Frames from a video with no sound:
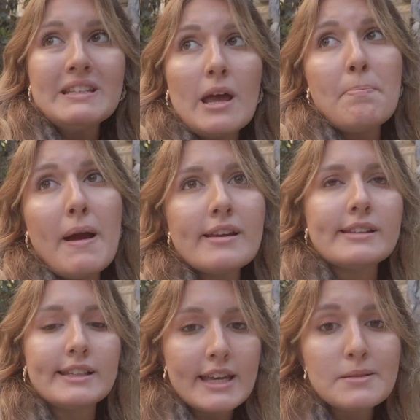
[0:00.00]
Bir
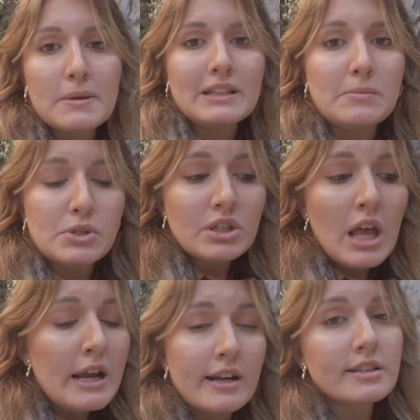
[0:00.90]
rehberle de gezmediğim için
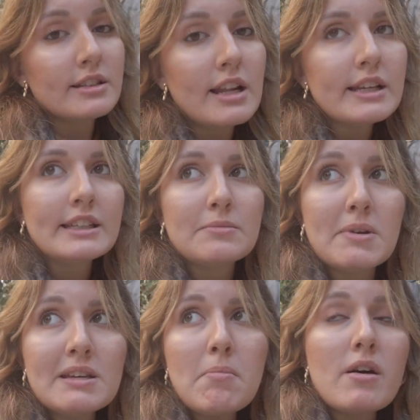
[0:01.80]
katedrale
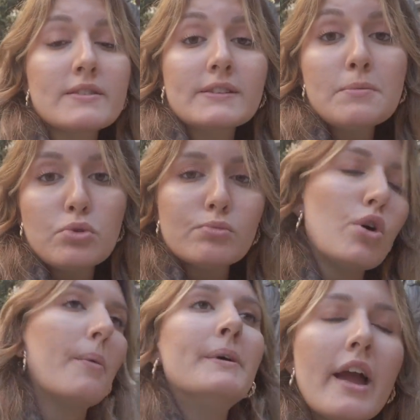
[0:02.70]
girmeyi mantıklı
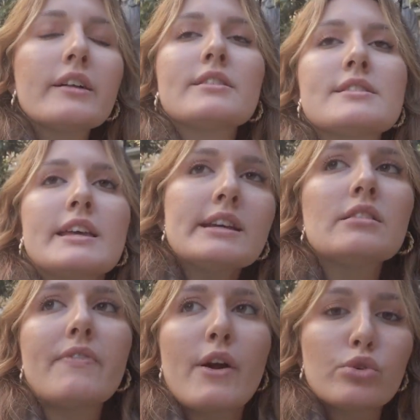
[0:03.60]
bulmuyorum. Hayatınızda
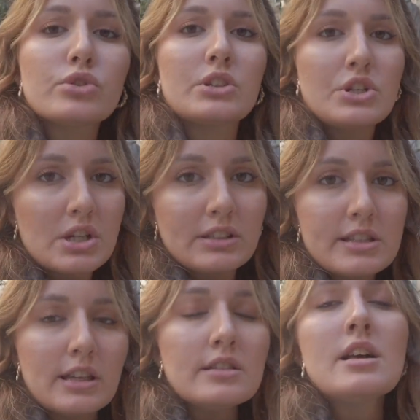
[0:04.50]
ilk defa yurt dışına
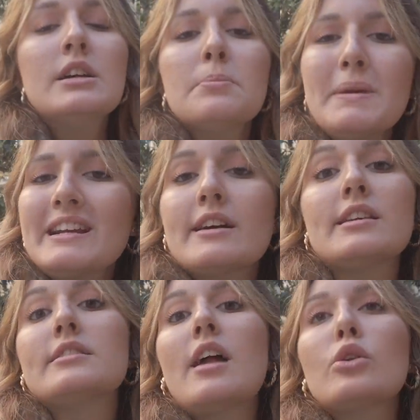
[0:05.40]
çıktıysanız bir
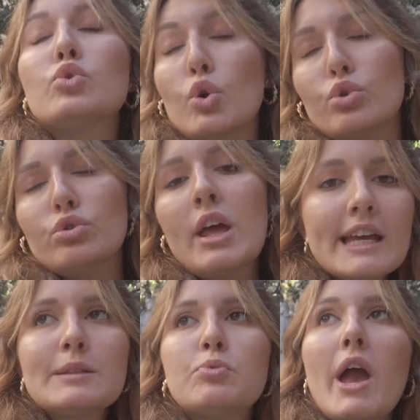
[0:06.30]
katedral görün.
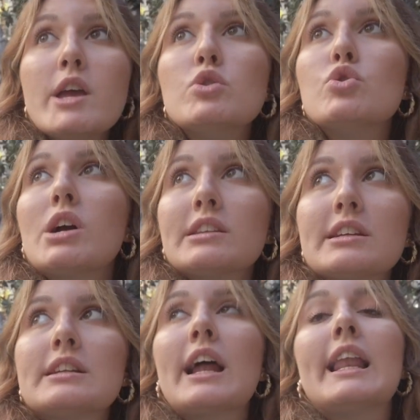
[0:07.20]
Net bu en ünlü
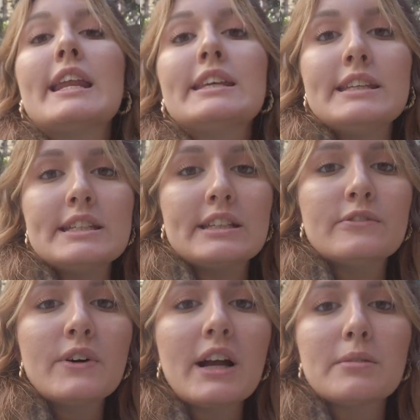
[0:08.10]
katedrallere girin.
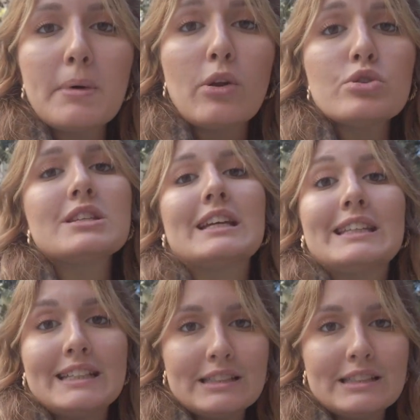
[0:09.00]
Fakat ben önceden